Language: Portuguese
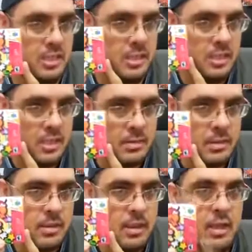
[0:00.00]

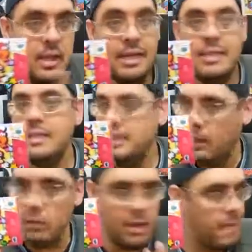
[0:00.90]
Systems.
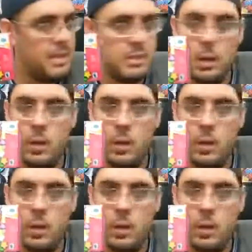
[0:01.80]
Não tem a mesma